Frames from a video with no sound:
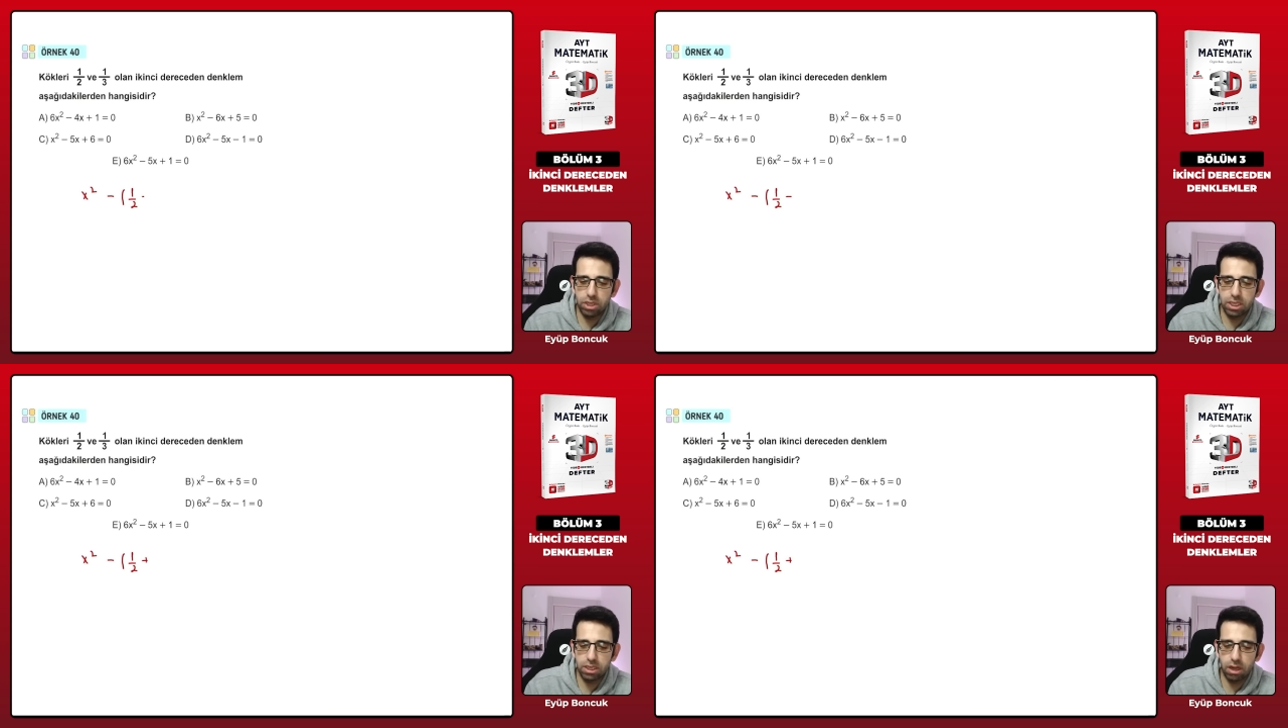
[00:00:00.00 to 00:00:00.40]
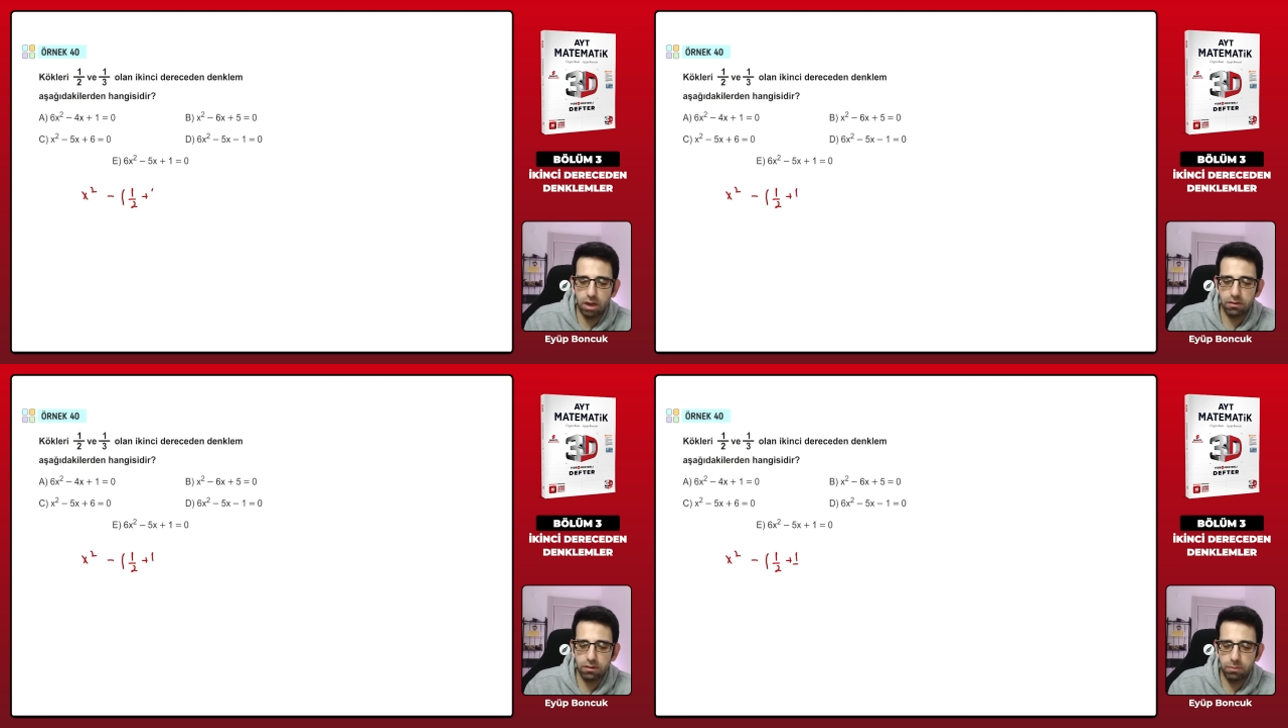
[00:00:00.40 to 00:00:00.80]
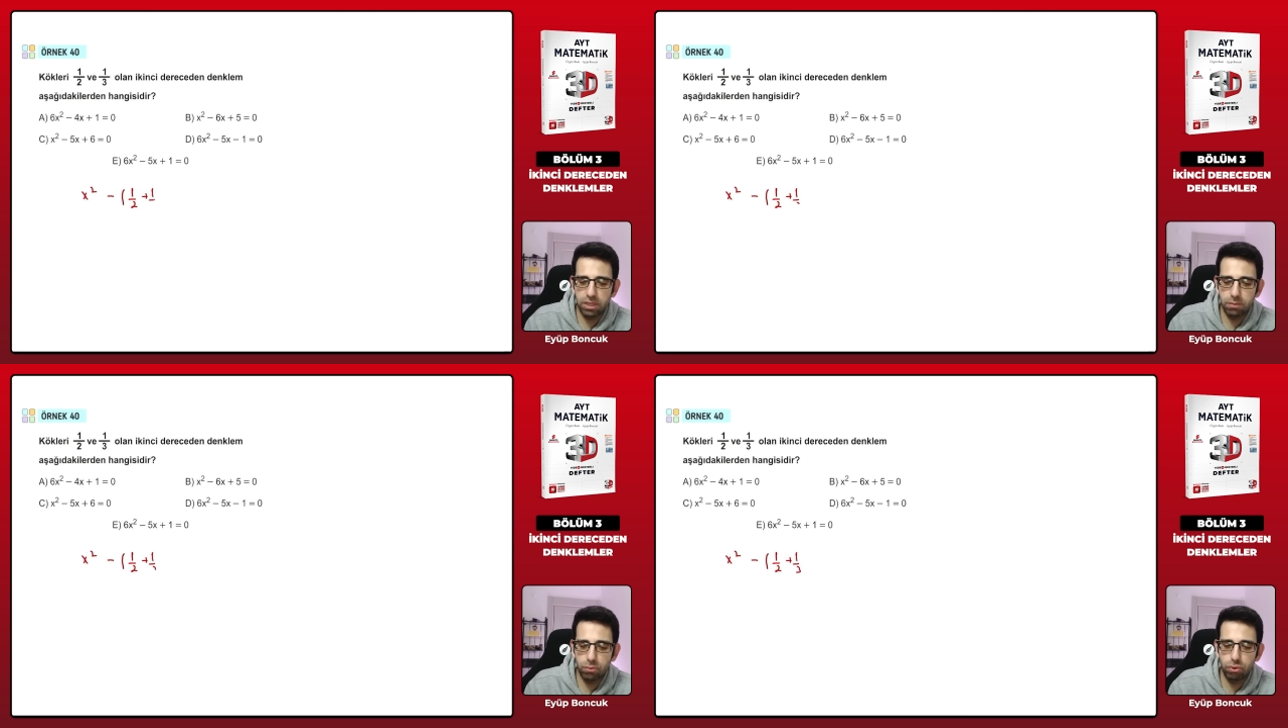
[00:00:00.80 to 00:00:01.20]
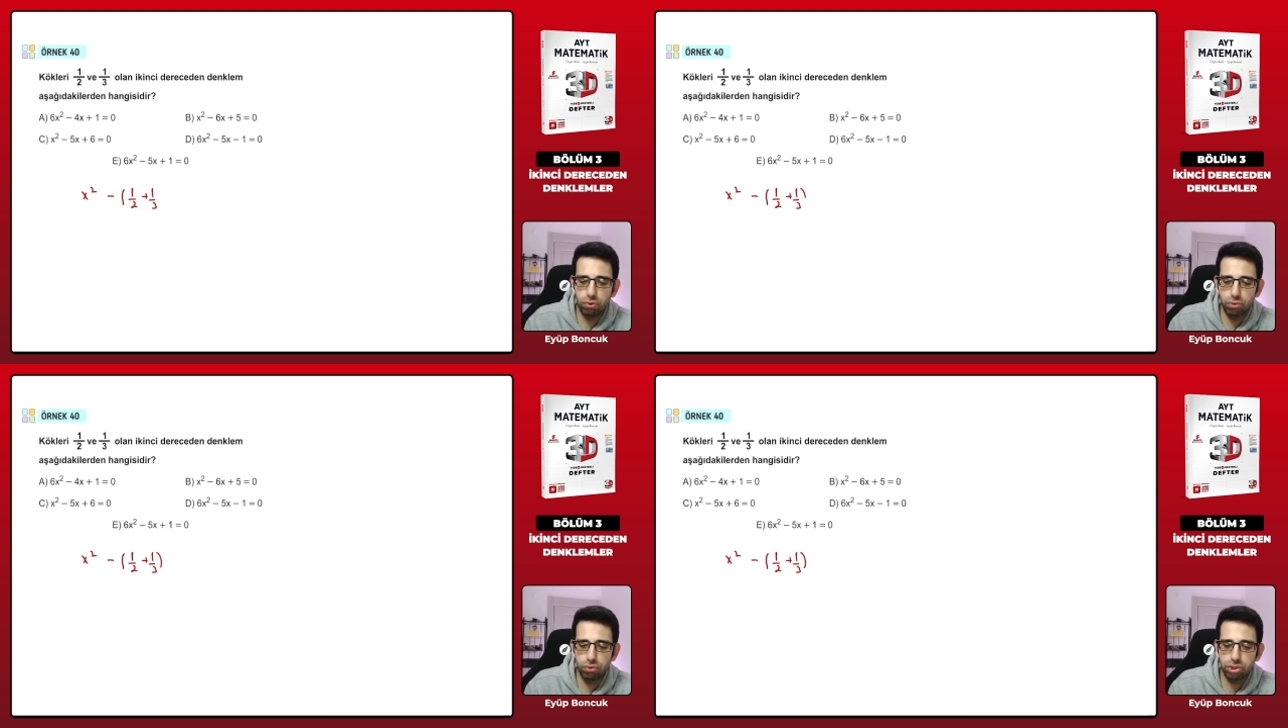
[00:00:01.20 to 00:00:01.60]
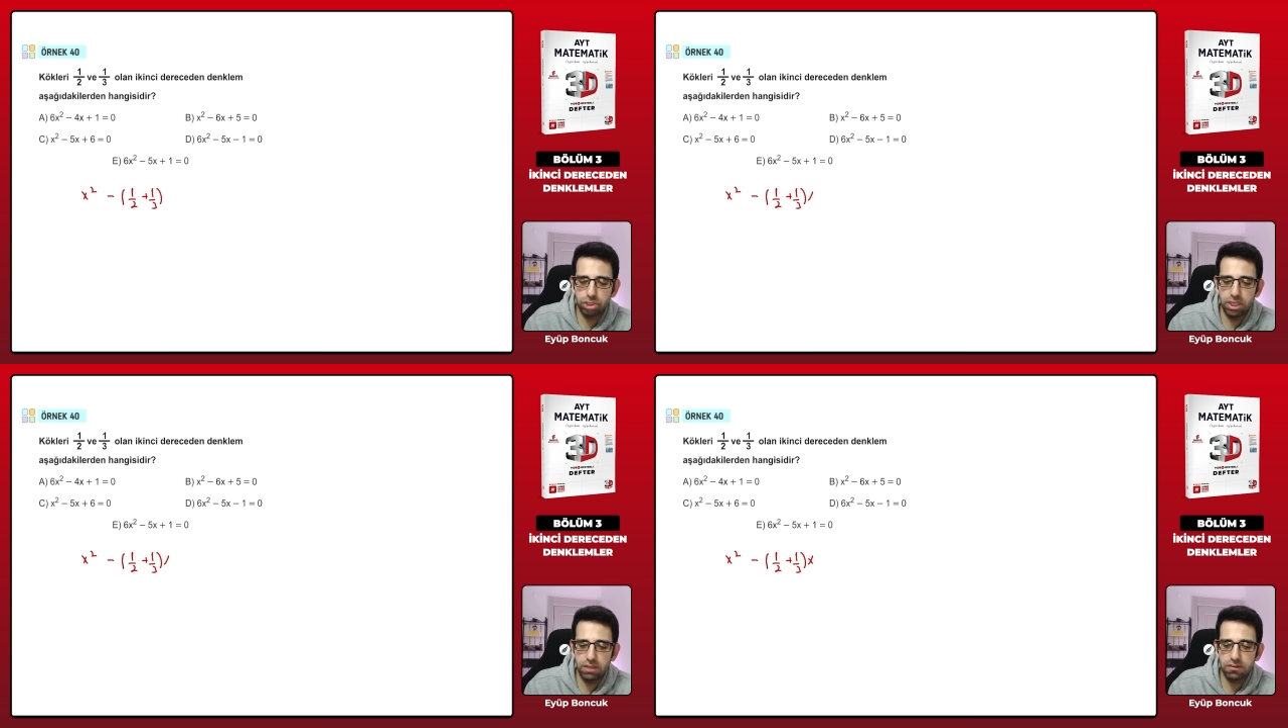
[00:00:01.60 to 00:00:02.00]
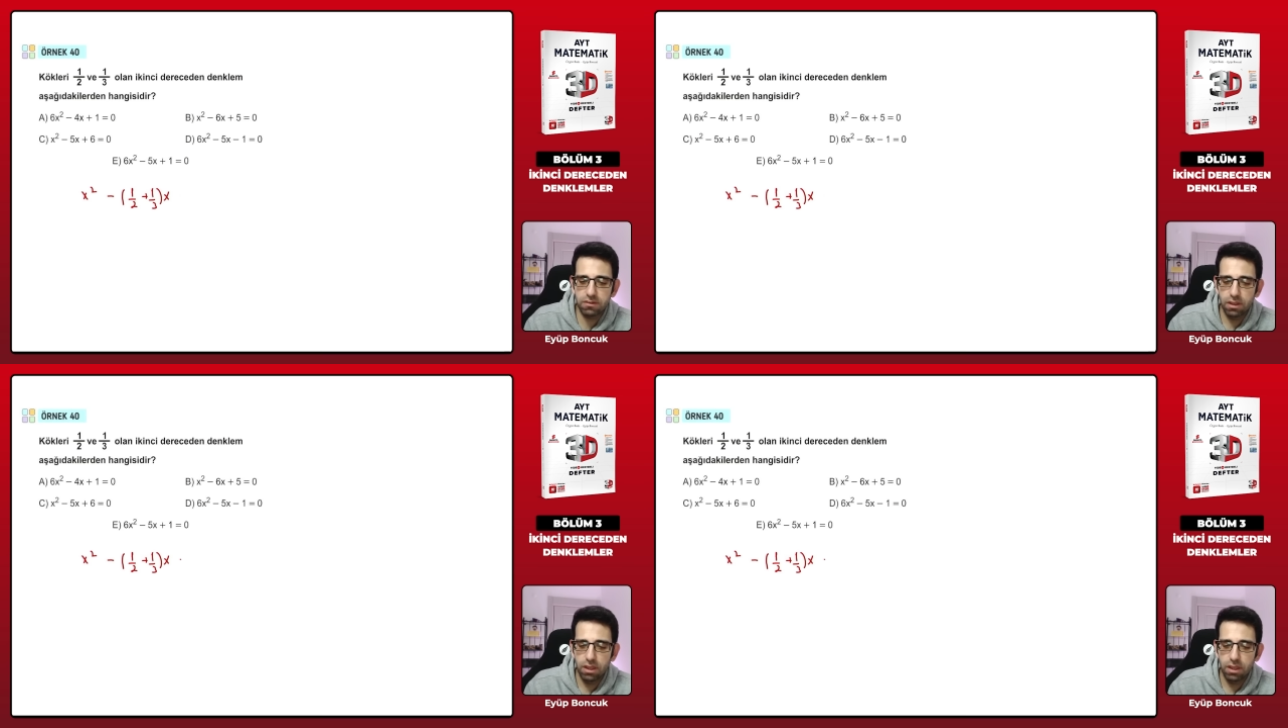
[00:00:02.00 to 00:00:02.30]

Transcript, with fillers: 2 artı 1 bölü 3 x